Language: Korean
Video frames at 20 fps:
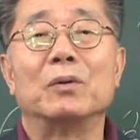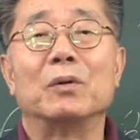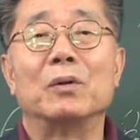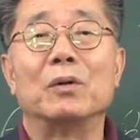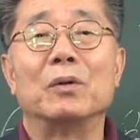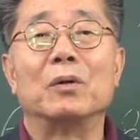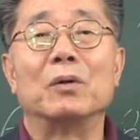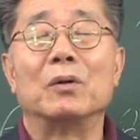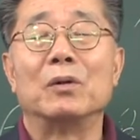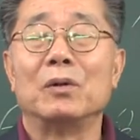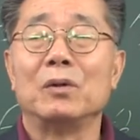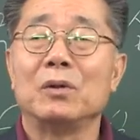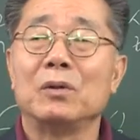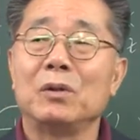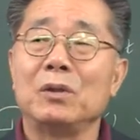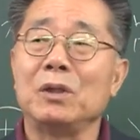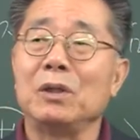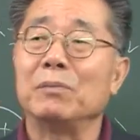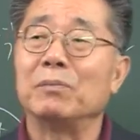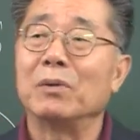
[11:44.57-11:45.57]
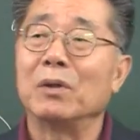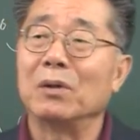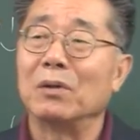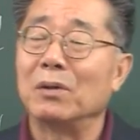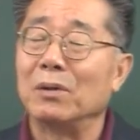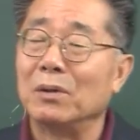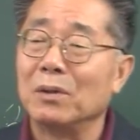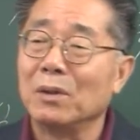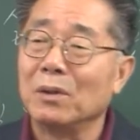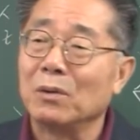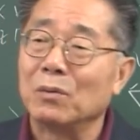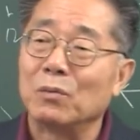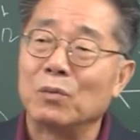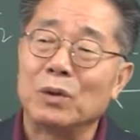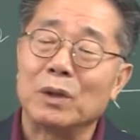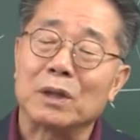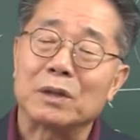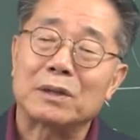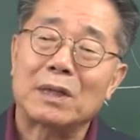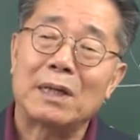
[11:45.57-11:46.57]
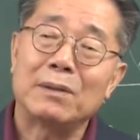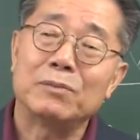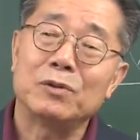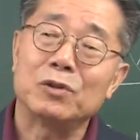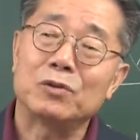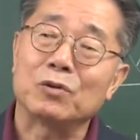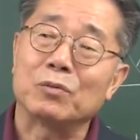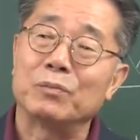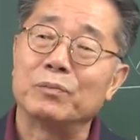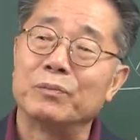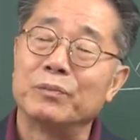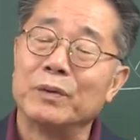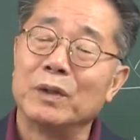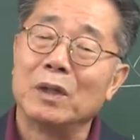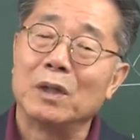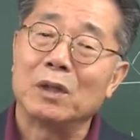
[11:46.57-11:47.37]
뭐 흔히 뭐 우리가 삶을 좀